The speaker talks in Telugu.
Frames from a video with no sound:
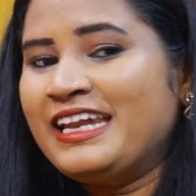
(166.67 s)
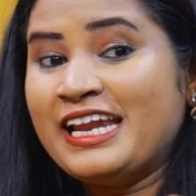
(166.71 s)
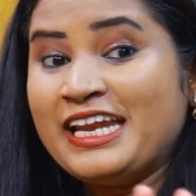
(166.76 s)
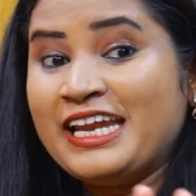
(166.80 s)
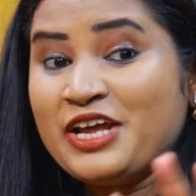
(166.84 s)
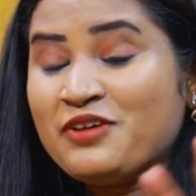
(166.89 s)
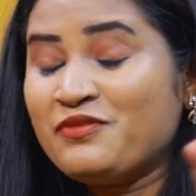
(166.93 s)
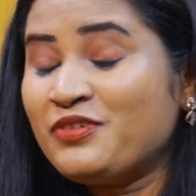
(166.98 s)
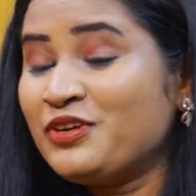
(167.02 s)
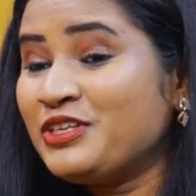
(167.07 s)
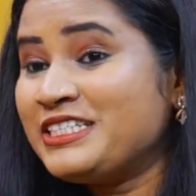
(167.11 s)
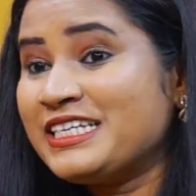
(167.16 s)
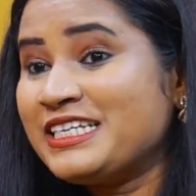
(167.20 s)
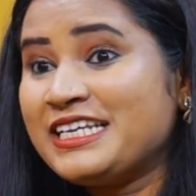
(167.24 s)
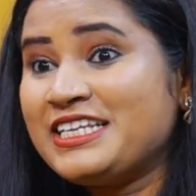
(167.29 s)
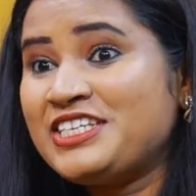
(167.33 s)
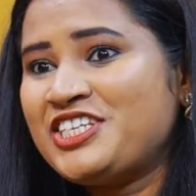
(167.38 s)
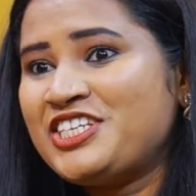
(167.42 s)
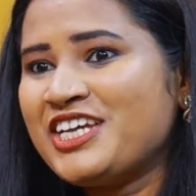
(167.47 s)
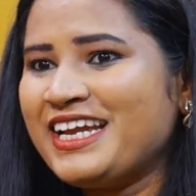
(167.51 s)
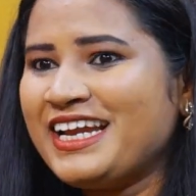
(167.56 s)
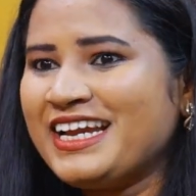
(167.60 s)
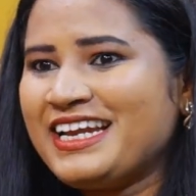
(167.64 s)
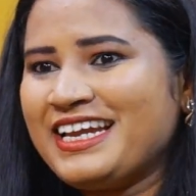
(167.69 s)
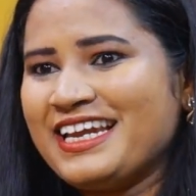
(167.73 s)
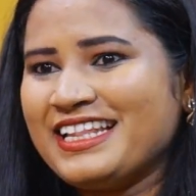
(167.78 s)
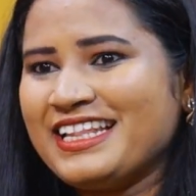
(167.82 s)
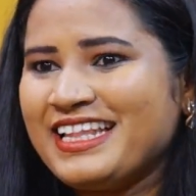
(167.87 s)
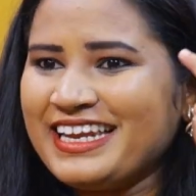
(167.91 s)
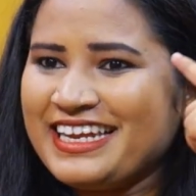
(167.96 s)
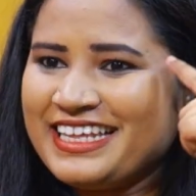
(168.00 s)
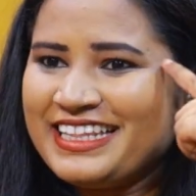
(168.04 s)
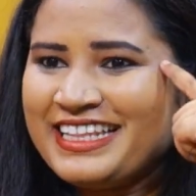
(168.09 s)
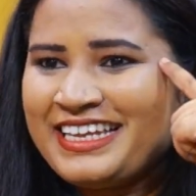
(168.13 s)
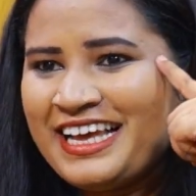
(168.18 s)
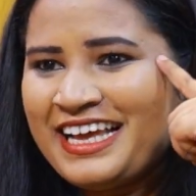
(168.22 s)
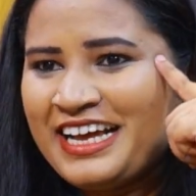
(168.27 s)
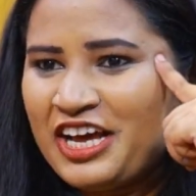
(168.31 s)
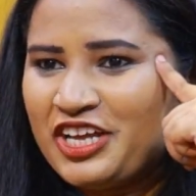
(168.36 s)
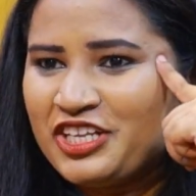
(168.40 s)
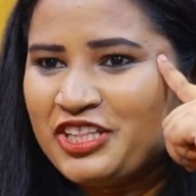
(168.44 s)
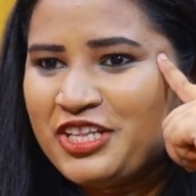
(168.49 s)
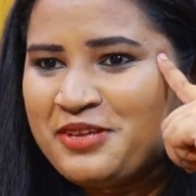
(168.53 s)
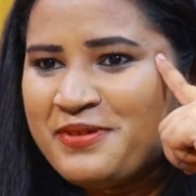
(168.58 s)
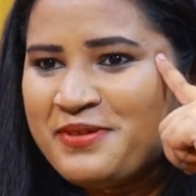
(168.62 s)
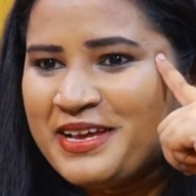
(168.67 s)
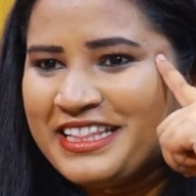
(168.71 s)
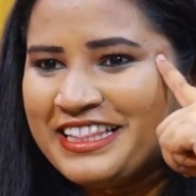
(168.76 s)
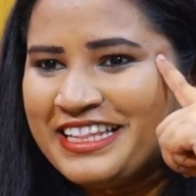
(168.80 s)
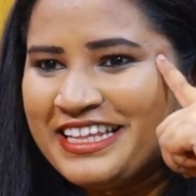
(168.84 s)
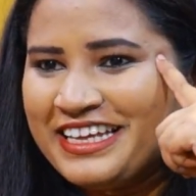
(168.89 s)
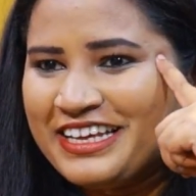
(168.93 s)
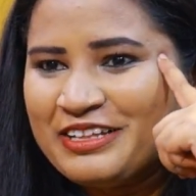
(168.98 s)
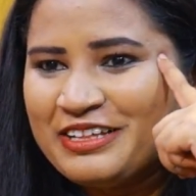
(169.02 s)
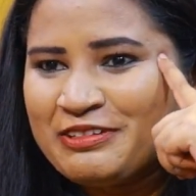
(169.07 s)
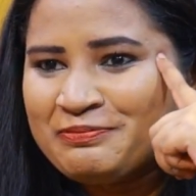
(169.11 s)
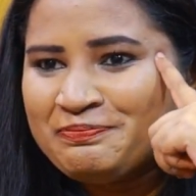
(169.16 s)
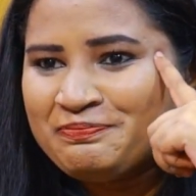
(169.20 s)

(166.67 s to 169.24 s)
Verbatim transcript: నన్ను ఎవరు జడ్జ్ చేయట్లేదు అనేది నాకు అర్థమైంది